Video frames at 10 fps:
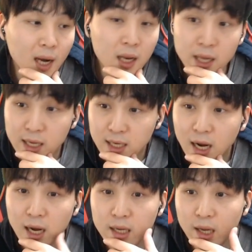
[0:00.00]
하는 게
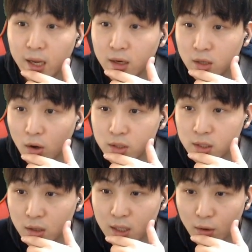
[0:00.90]
아니라 이게 여기서
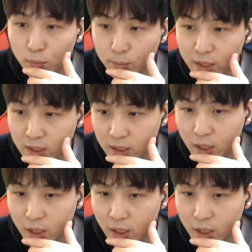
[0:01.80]
어디서 얻냐고 보면은